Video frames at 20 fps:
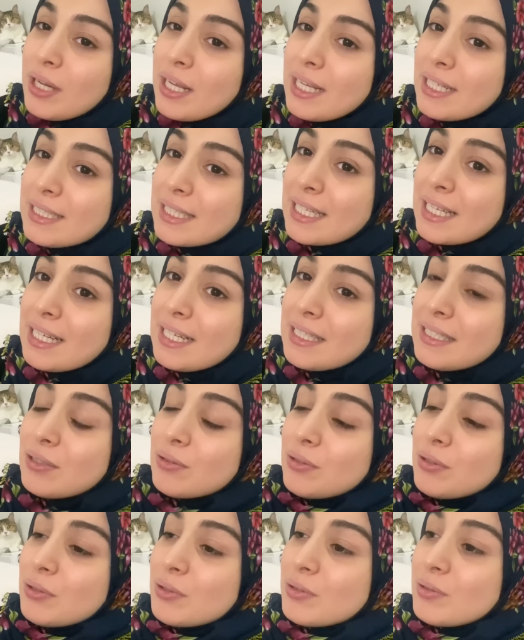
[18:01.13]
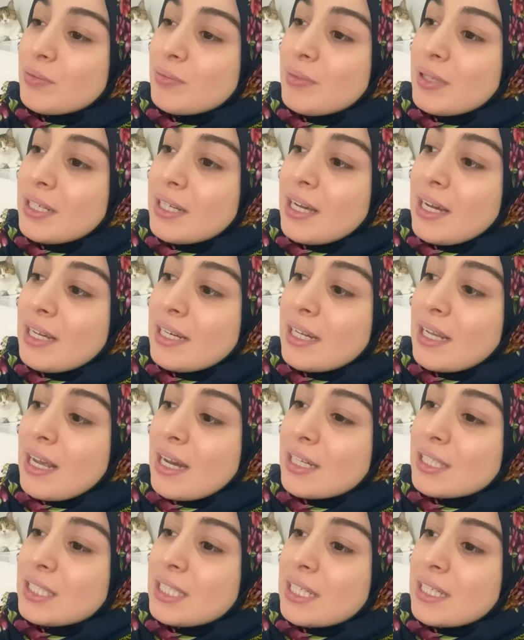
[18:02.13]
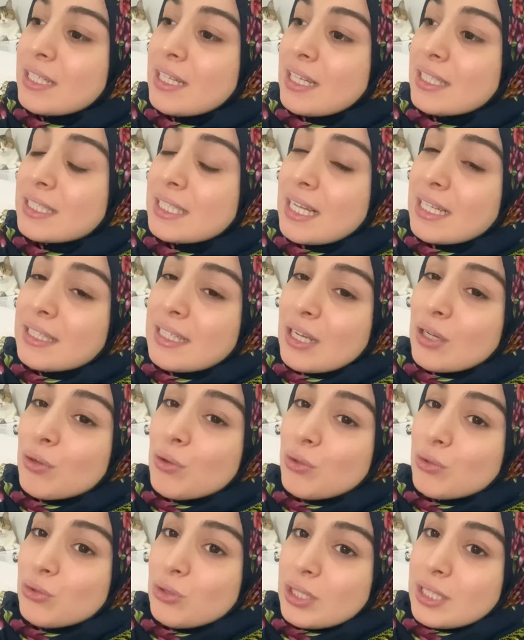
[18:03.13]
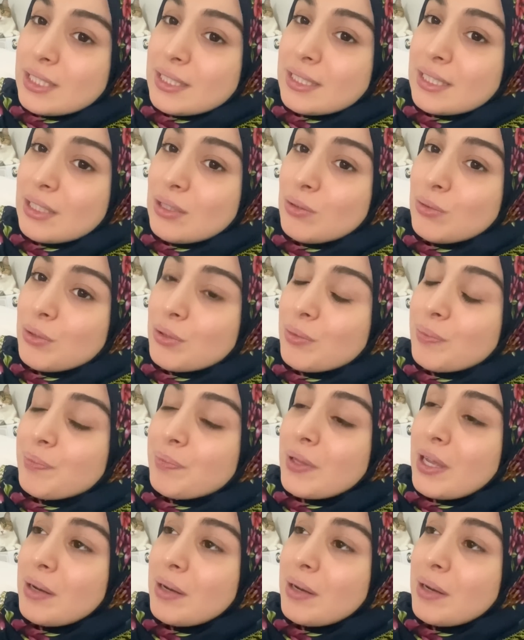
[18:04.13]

etkiledi o yorum beni. Hani gerçekten zaten kötü hissediyorum.